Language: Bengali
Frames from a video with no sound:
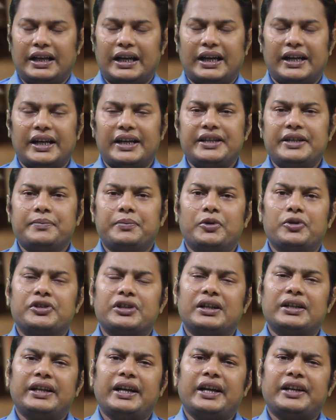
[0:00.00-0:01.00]
এনআইডি
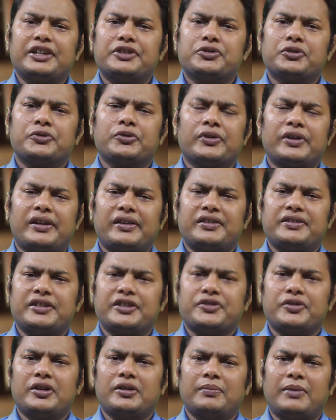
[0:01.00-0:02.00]
পোর্টালে একটি ছোট
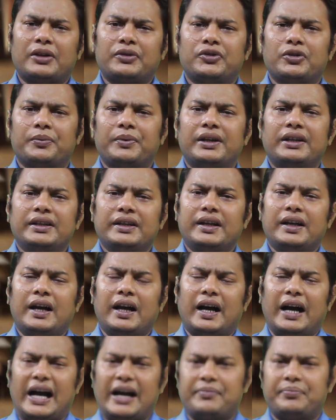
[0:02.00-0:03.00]
রেজিস্ট্রেশনের মাধ্যমে
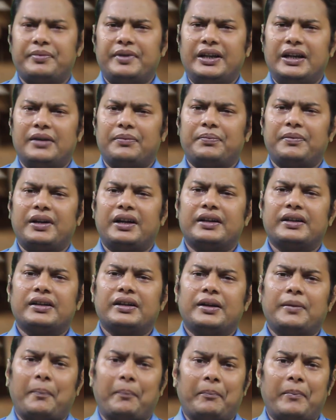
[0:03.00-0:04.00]
আপনি আপনার
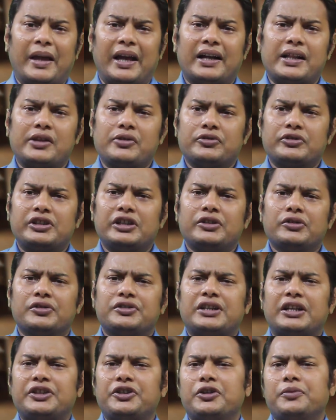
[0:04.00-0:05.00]
মেয়াদ উত্তীর্ণ
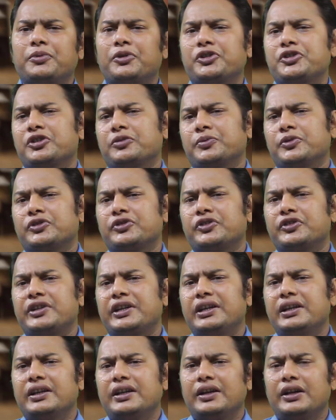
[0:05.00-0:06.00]
জাতীয়
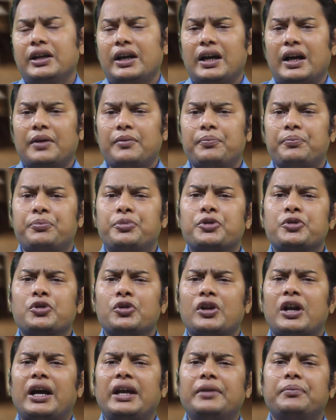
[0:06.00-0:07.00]
পরিচয়পত্রটি
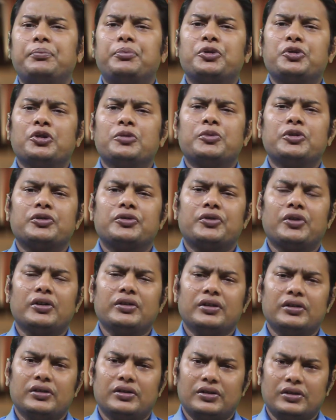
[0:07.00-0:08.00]
পুনরায়
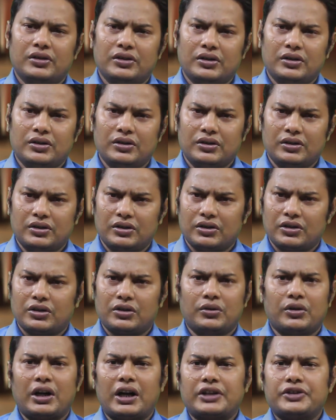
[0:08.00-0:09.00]
পুনমুদ্রণ
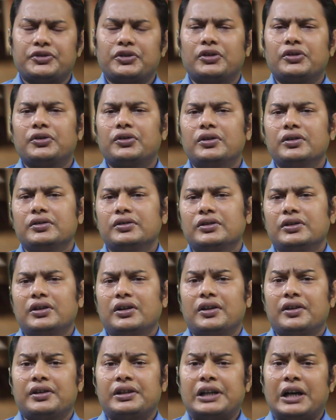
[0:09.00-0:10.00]
করার জন্য
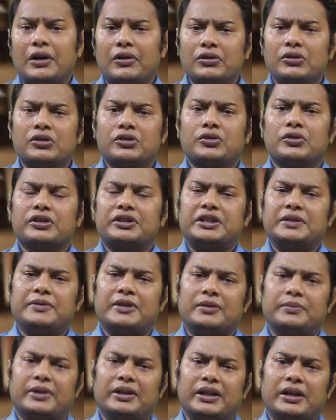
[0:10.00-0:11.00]
ডাউনলোড করতে
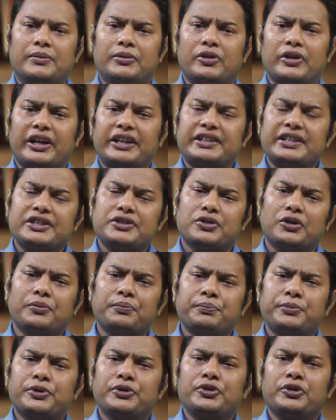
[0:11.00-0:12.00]
পারবেন এবং এটি
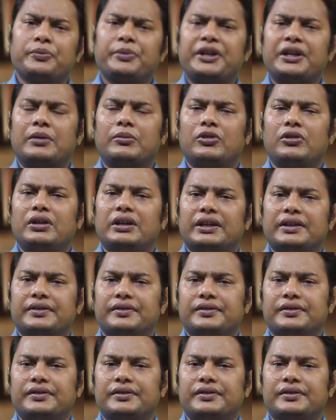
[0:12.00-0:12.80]
সম্পূর্ণ বিনামূল্যে